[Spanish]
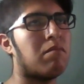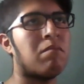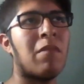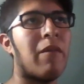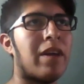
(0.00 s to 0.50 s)

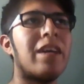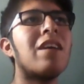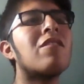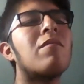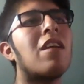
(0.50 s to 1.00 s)
me
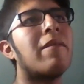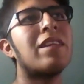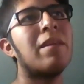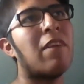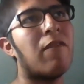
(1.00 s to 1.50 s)
veían como la
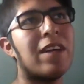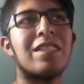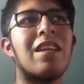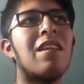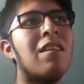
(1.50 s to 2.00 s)
víctima
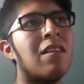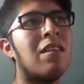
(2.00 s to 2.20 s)
fácil,